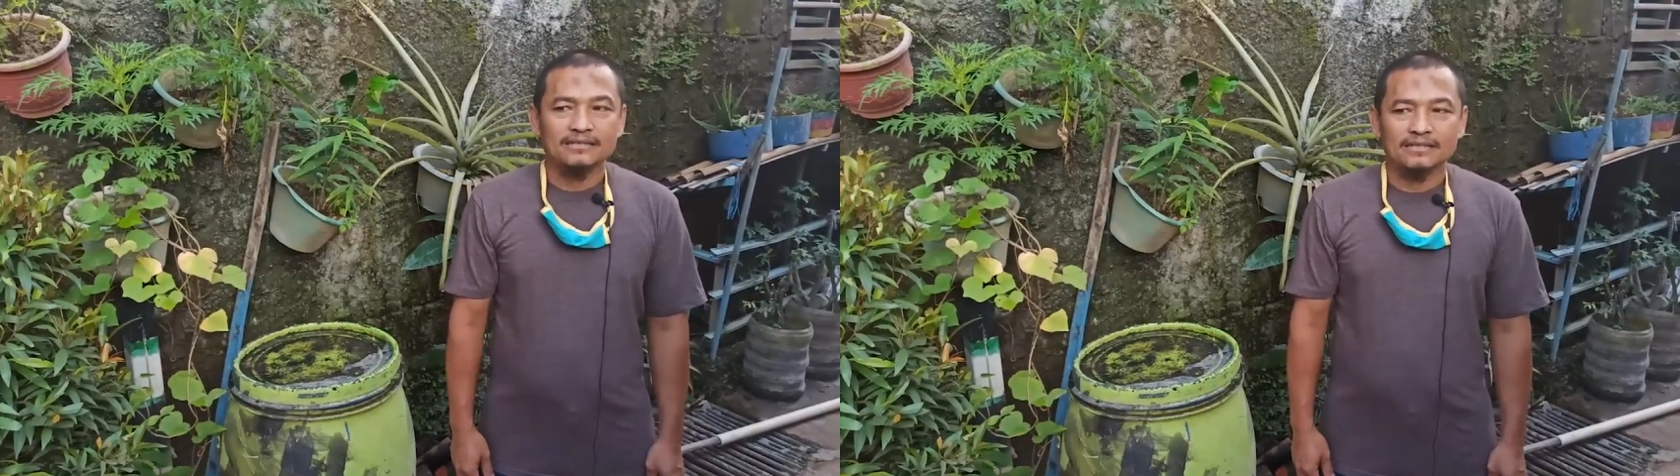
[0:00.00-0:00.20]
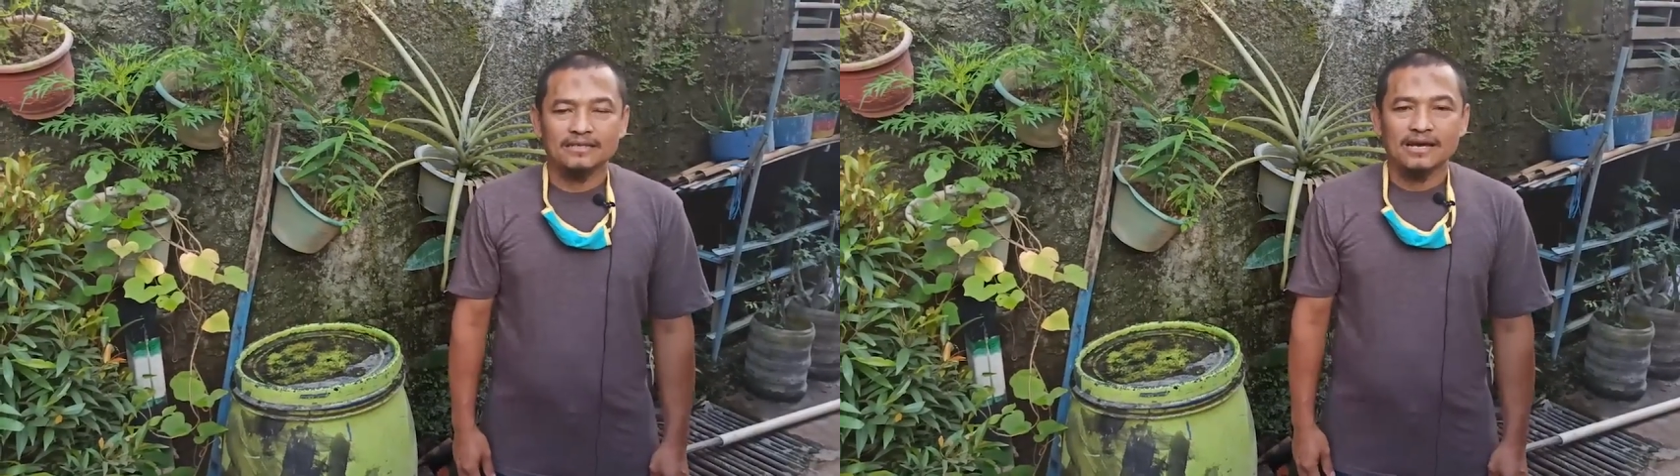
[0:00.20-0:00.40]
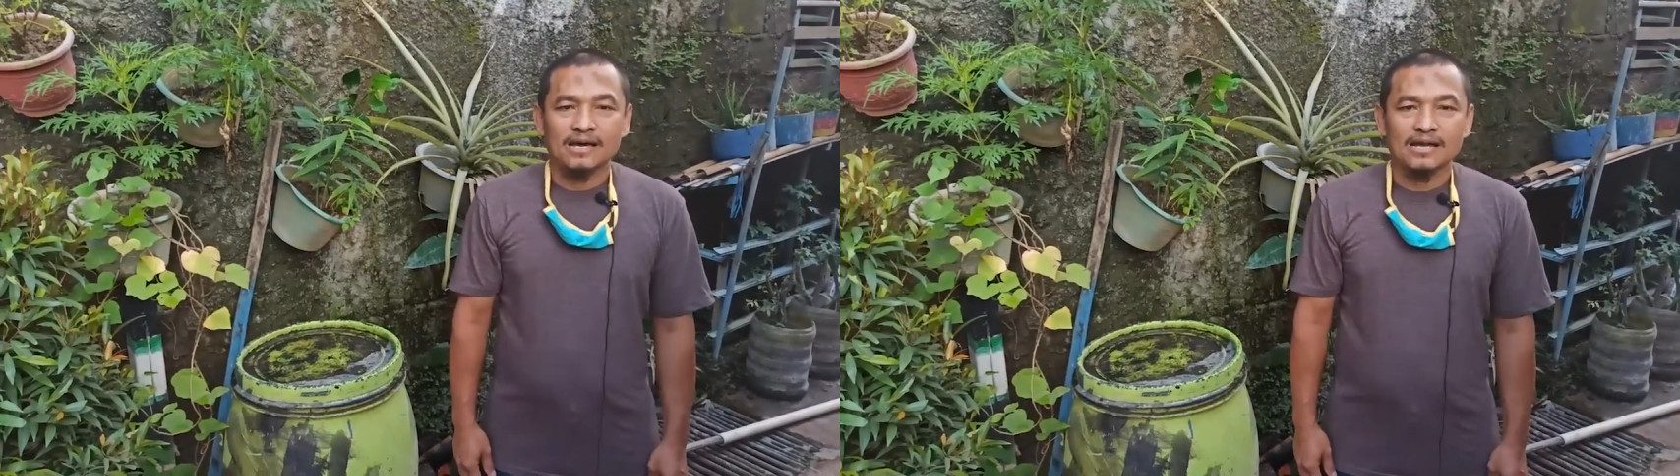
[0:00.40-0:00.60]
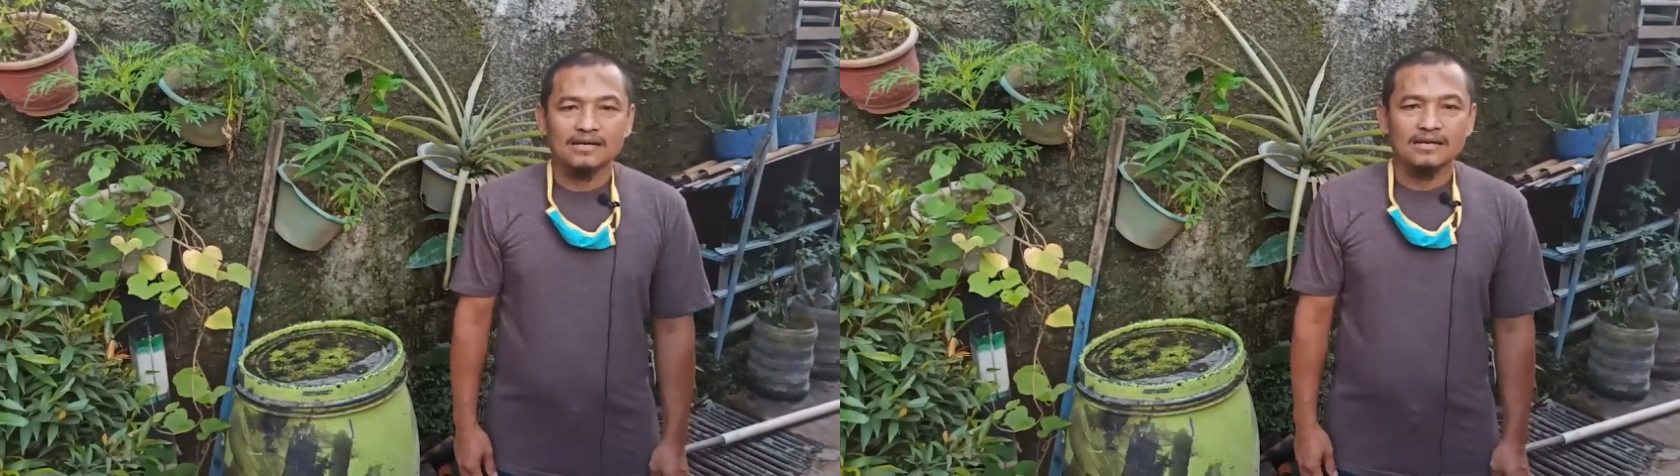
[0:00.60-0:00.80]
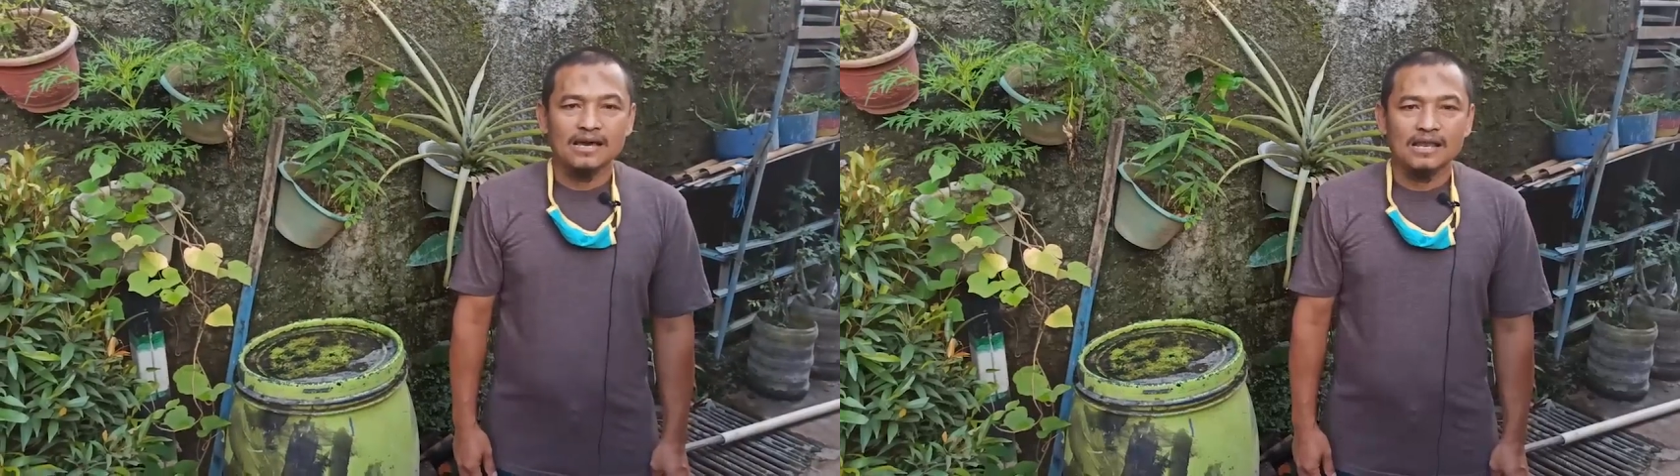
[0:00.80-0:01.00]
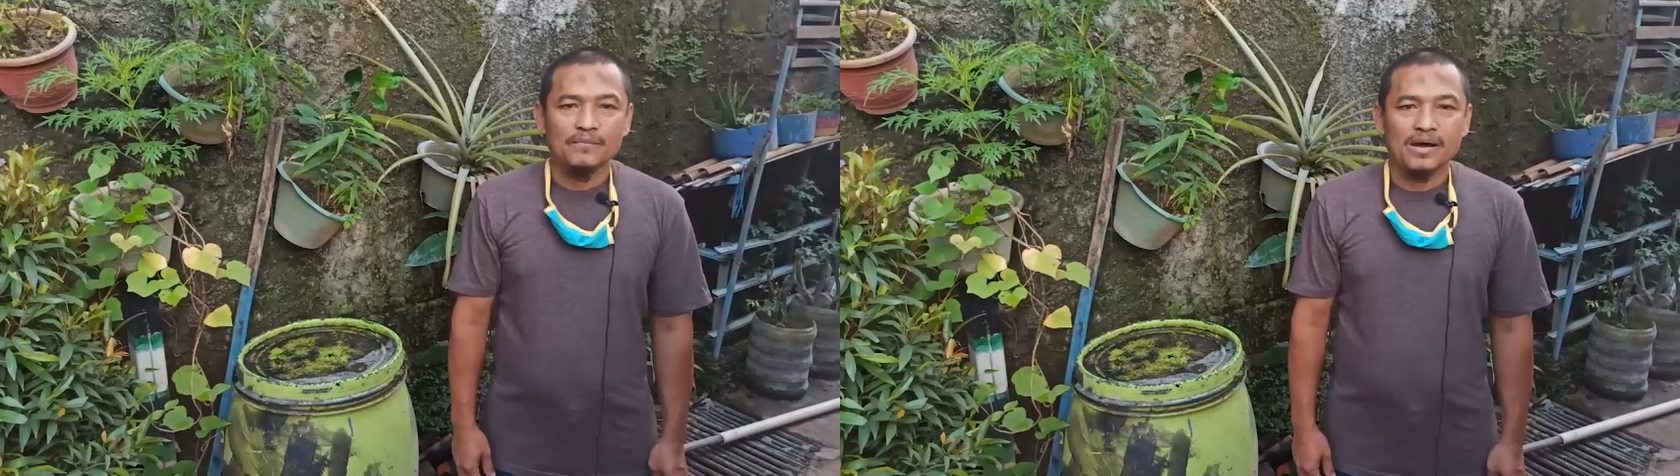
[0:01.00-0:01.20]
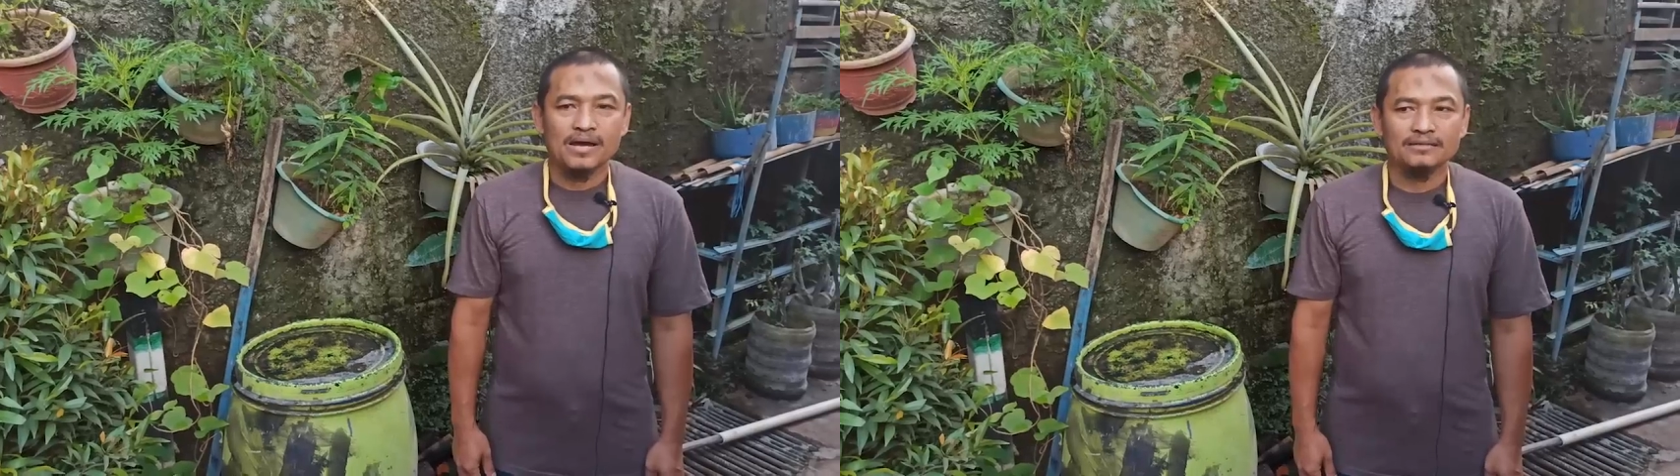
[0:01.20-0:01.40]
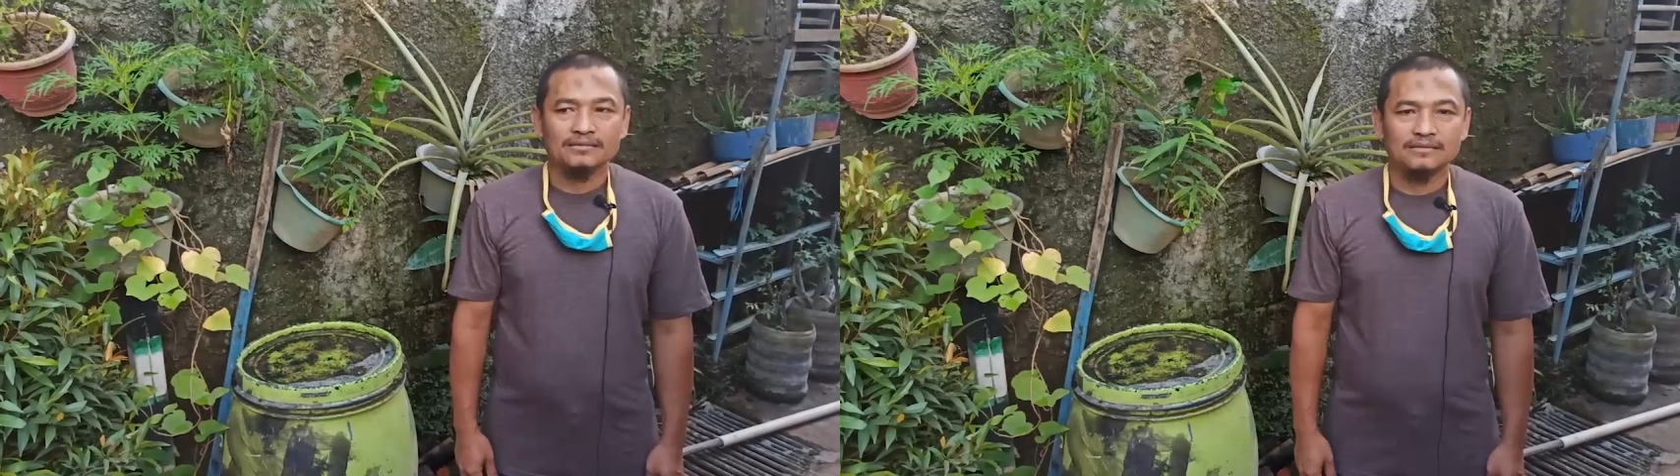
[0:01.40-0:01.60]
kedangan
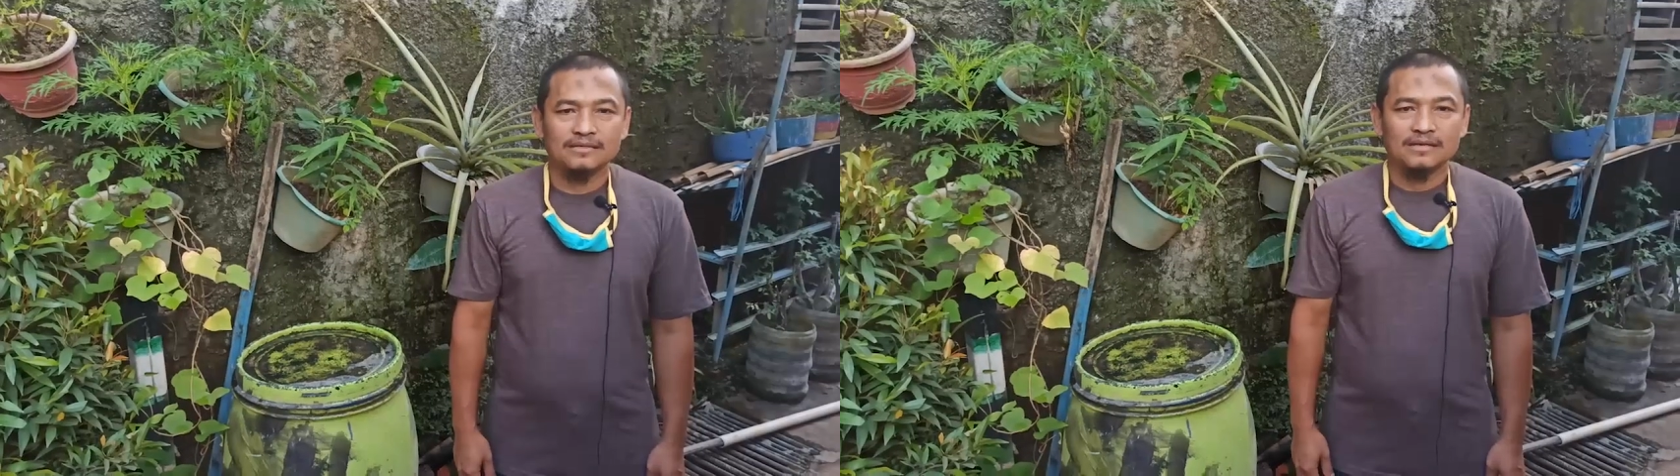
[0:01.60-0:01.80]
kedalaman